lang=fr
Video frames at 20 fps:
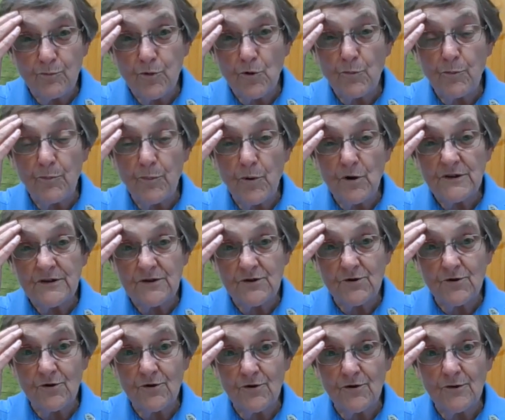pour pas
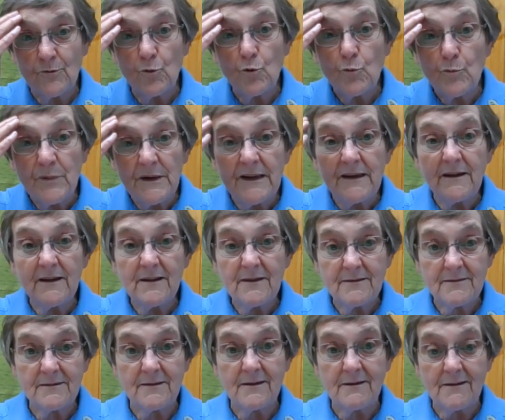oublier
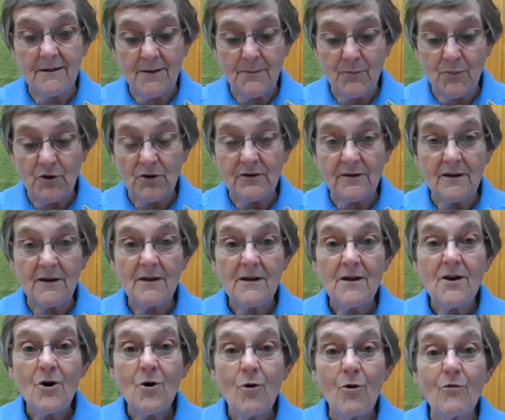ce qui est important,
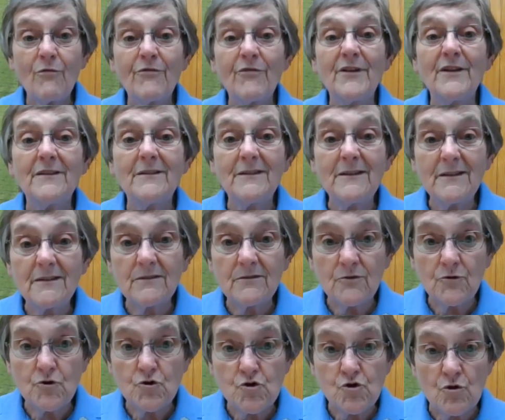on fait une
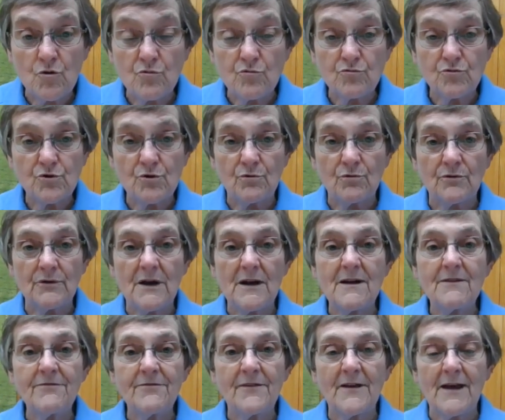liste de choses qu'on a
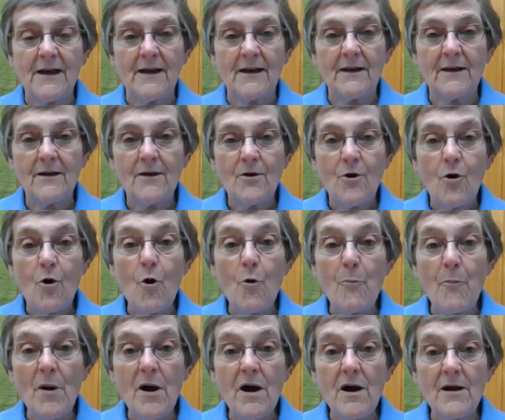à faire.
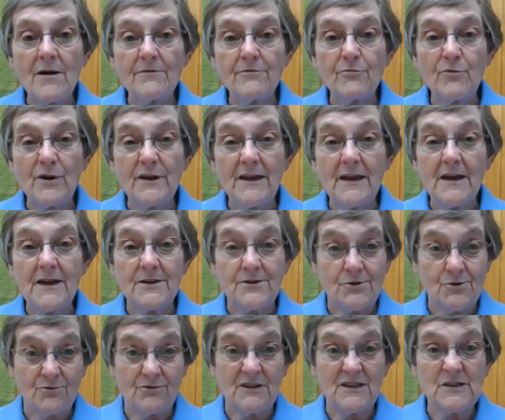On part en
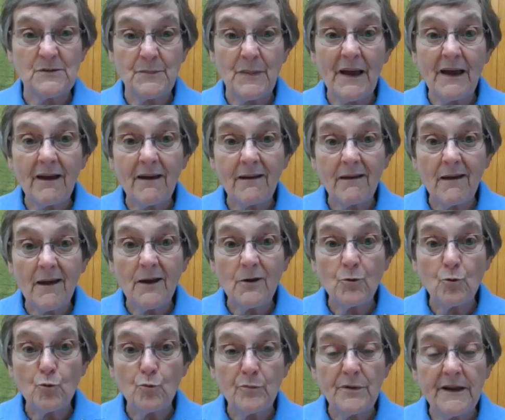voyage, n'est-ce pas rien
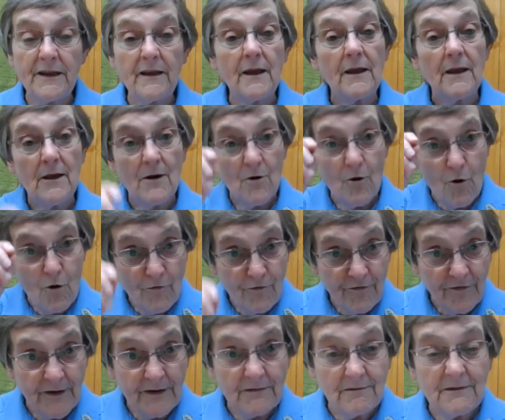oublier. On
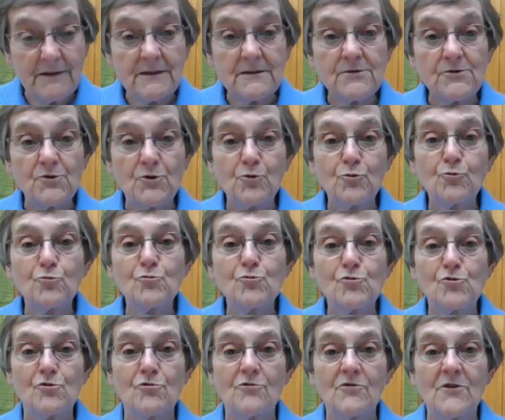fait une liste de tout
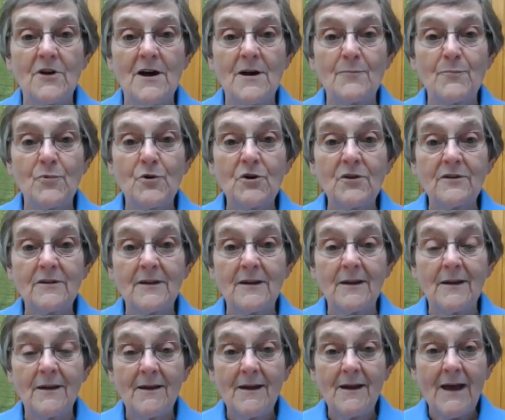ce qu'on a
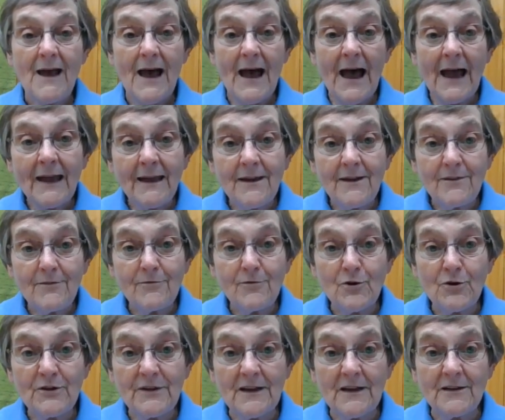apporté. Arrive
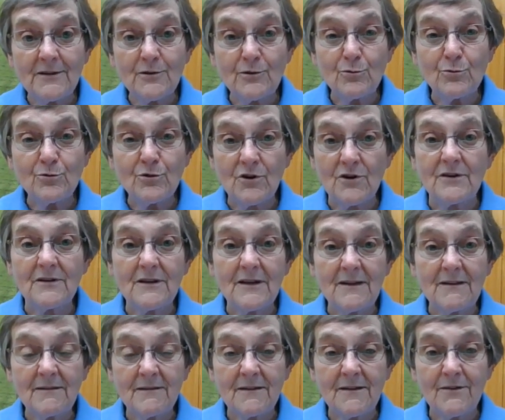le temps de l'automne,
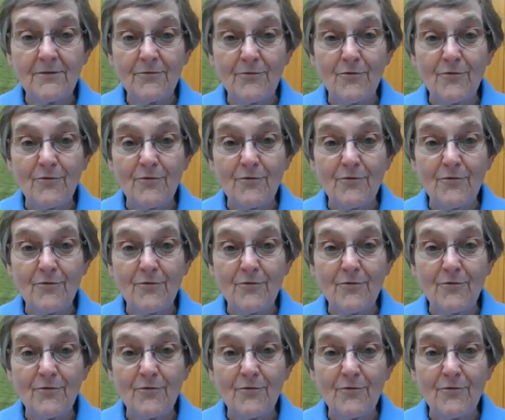qu'est-ce qu'il